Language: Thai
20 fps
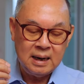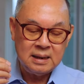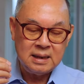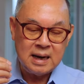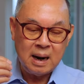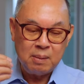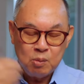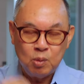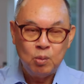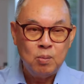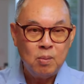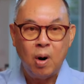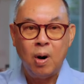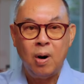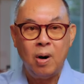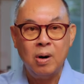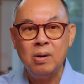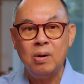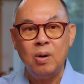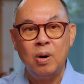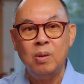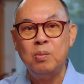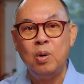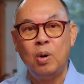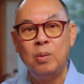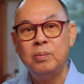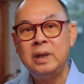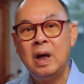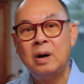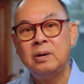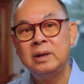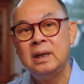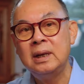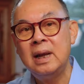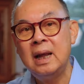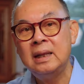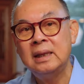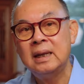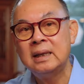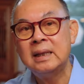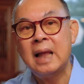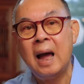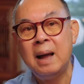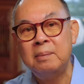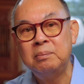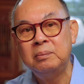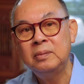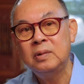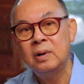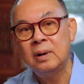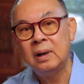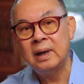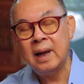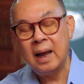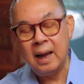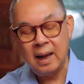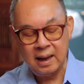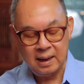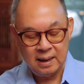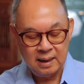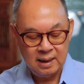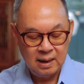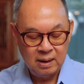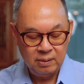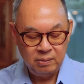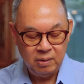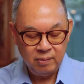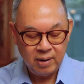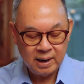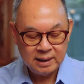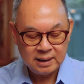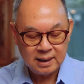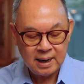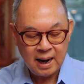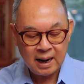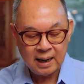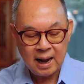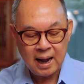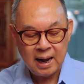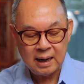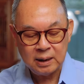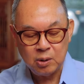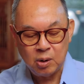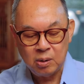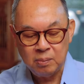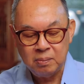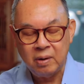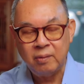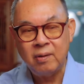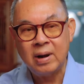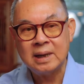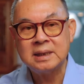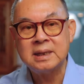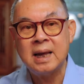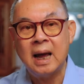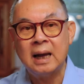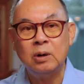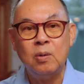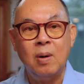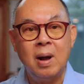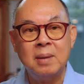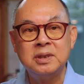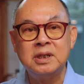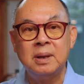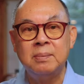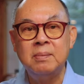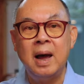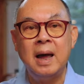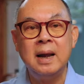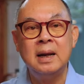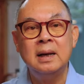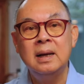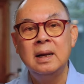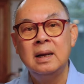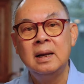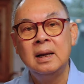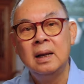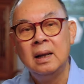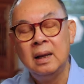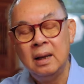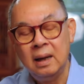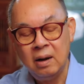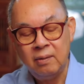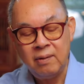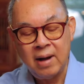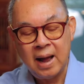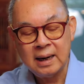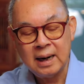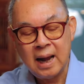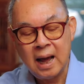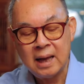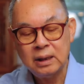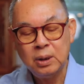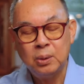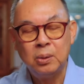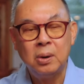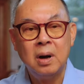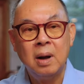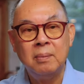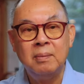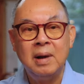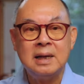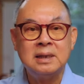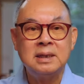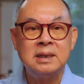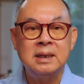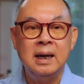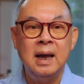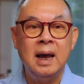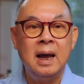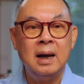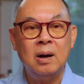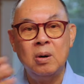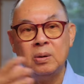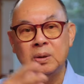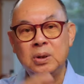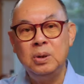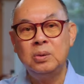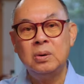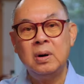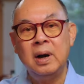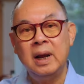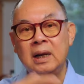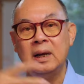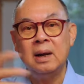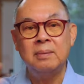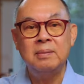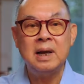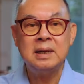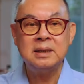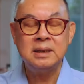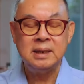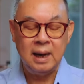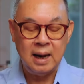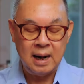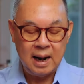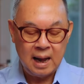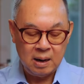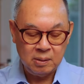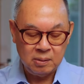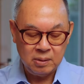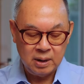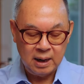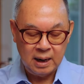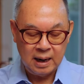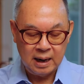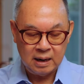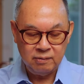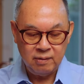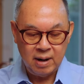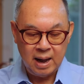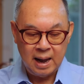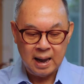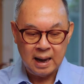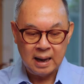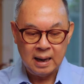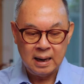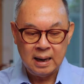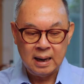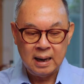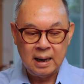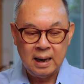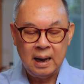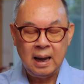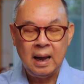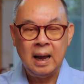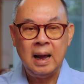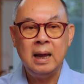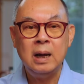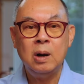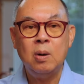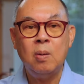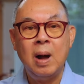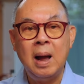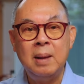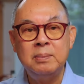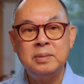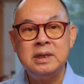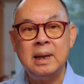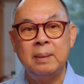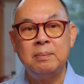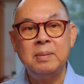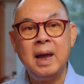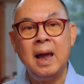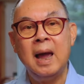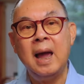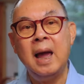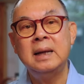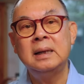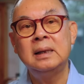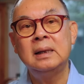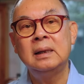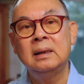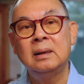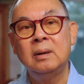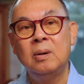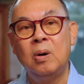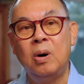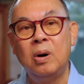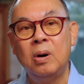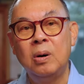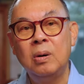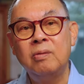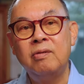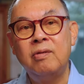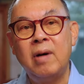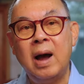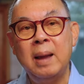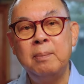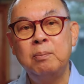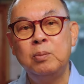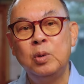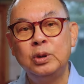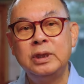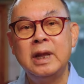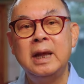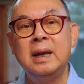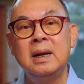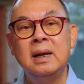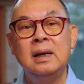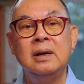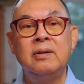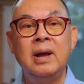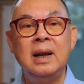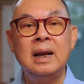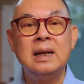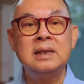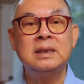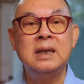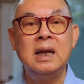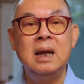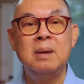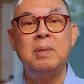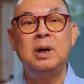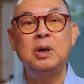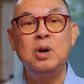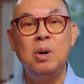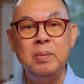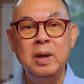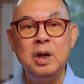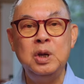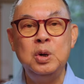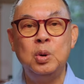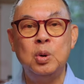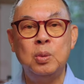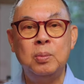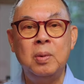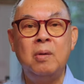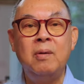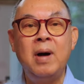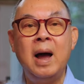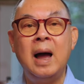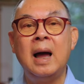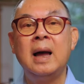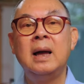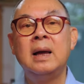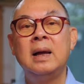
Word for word: จากมุมมองของผมเท่าที่ได้ติดตามนะฮะวิวัฒนาการของประวัติศาสตร์ความสัมพันธ์ ระหว่างนาโต้กับรัสเซียของยูเครนกับรัสเซียแล้วก็ได้เห็นว่าไอ้ความเจ็บแค้นของฝ่ายปูตินหรือว่ารัสเซียมันก็มีอยู่ เพราะว่า